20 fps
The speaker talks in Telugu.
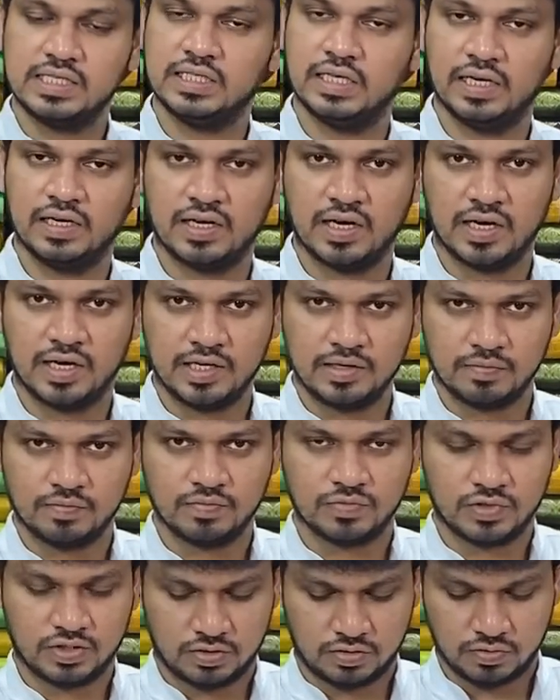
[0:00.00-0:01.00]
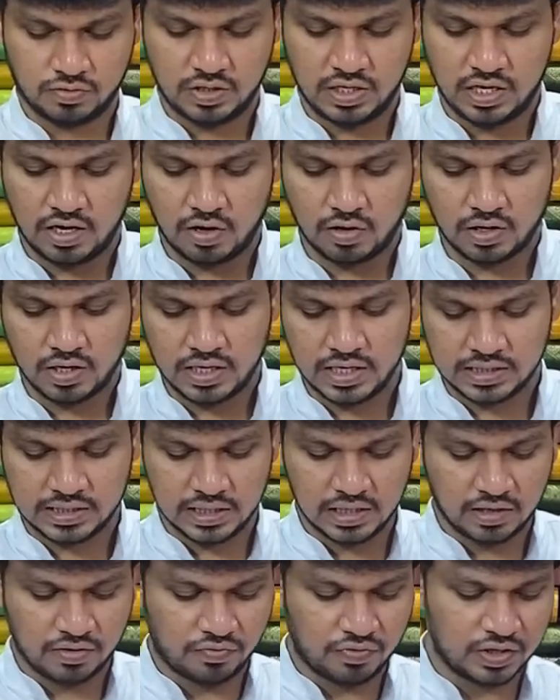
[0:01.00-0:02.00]
సిల్క్ అండి సో ఈ ఆర్గండి
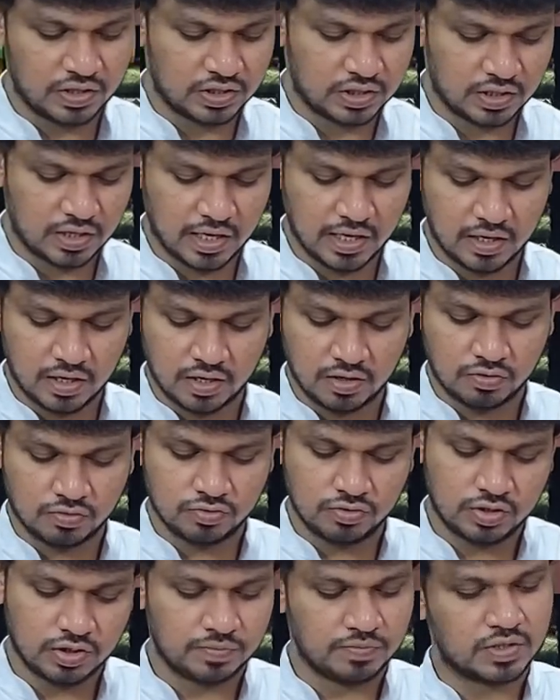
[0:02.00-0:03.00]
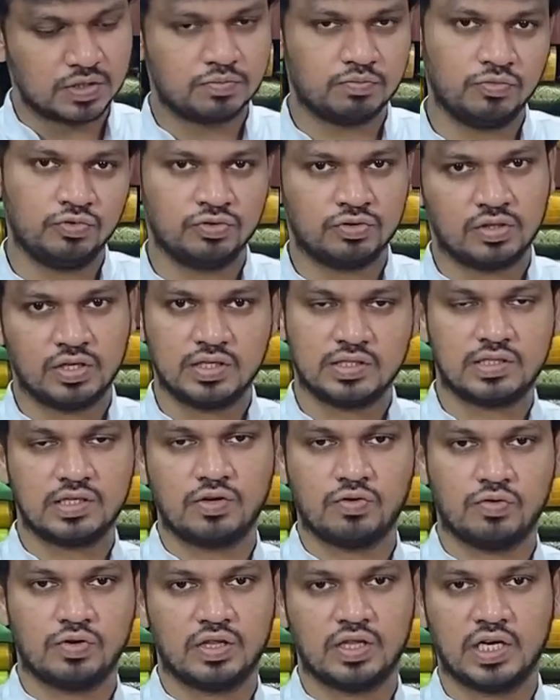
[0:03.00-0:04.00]
సిల్క్ ఫినిషింగ్ ఏంటంటే కొంచెం స్మూత్నెస్ ఏ
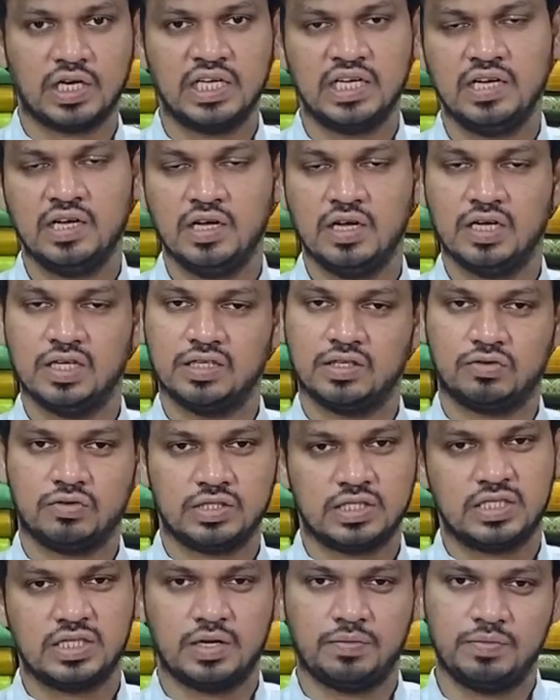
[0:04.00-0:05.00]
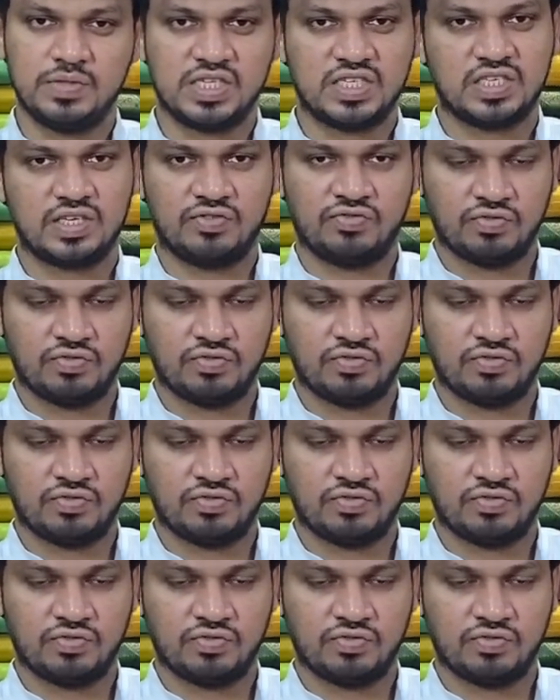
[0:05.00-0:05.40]
ఉంటుందండి తప్పుడు సెమీ స్టెప్